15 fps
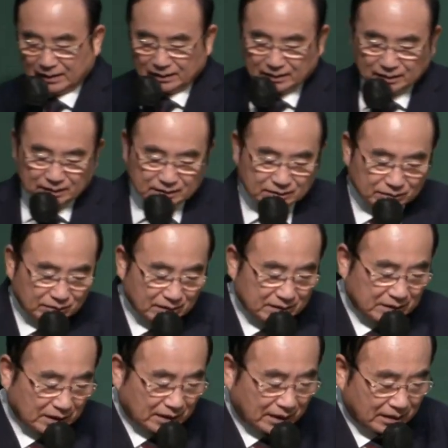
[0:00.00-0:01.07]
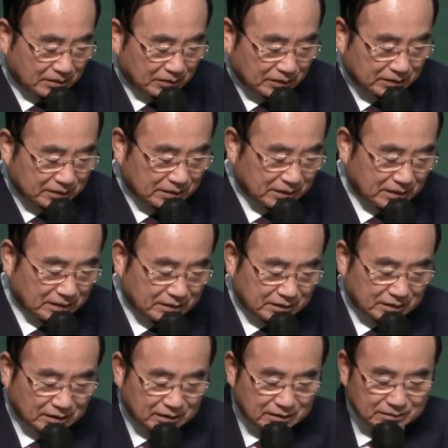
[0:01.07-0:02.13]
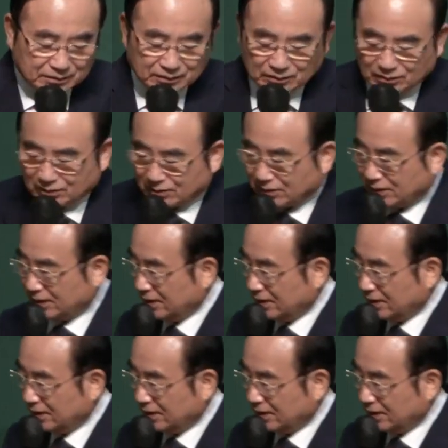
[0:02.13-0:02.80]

그래서 우리는 생각해 볼 것이 지금요,